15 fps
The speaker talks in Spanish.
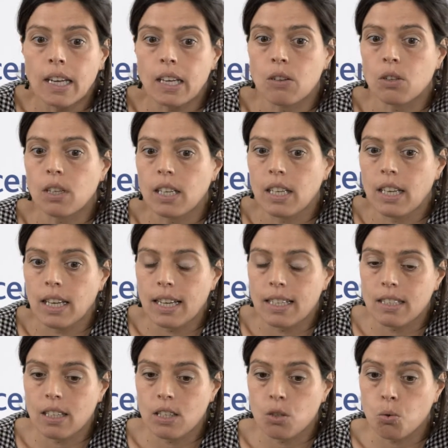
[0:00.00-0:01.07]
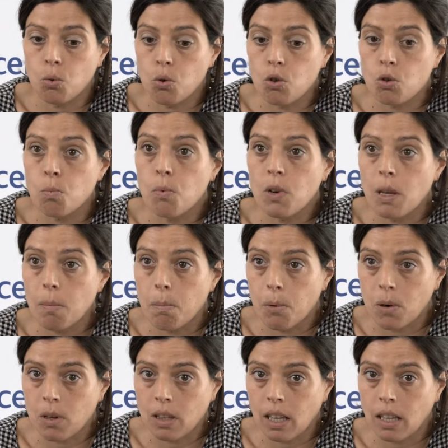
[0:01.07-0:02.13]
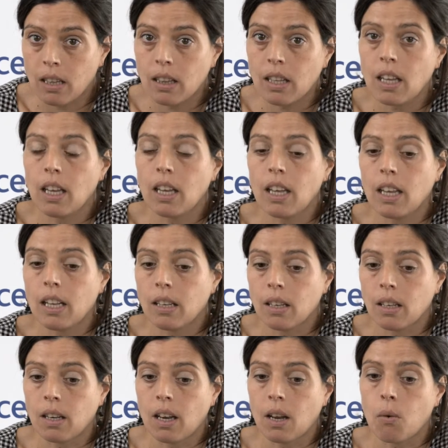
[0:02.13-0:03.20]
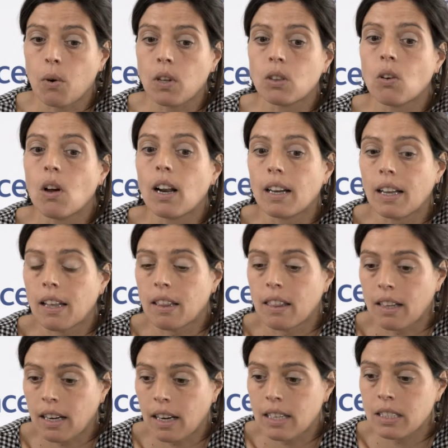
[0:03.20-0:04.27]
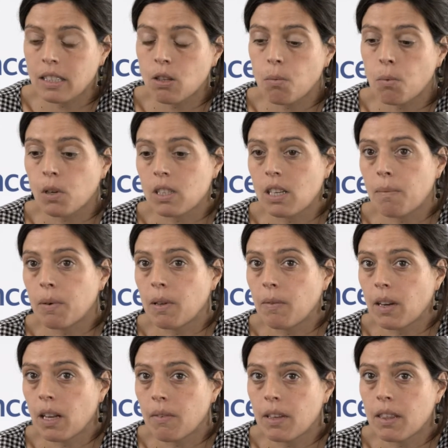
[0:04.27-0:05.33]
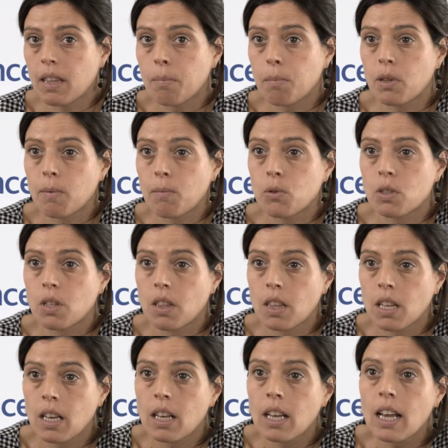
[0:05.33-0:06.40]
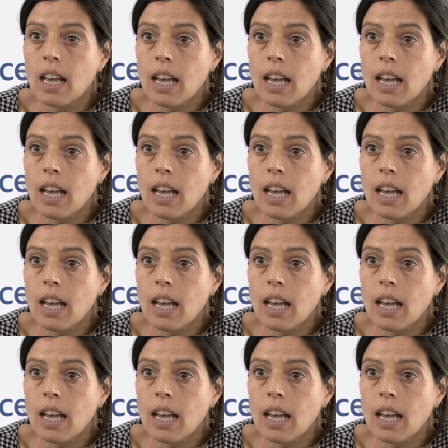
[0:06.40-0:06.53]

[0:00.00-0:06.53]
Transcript: Creo que este estudio es muy importante en, cuanto al cáncer gástrico porque es la primera vez que podemos decir